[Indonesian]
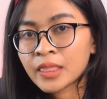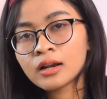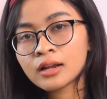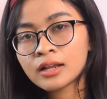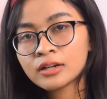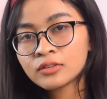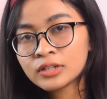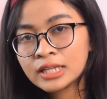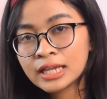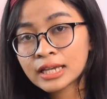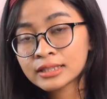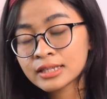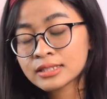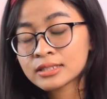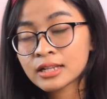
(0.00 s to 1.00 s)
Lalu di
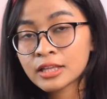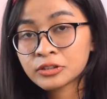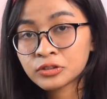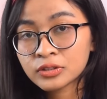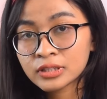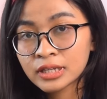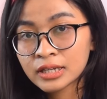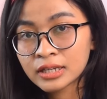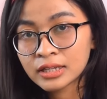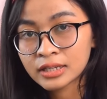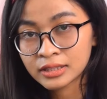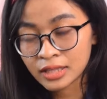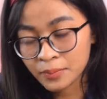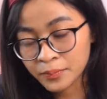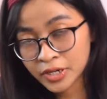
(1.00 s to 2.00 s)
kata selanjutnya
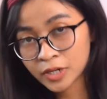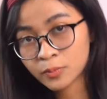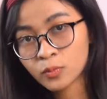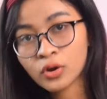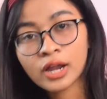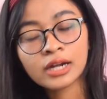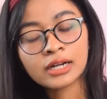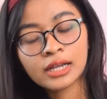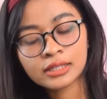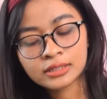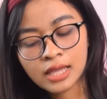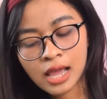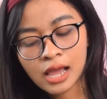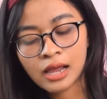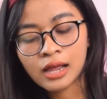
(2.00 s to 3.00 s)
kita menemukan
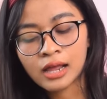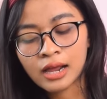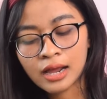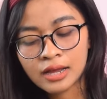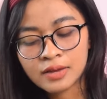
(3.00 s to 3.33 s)
kata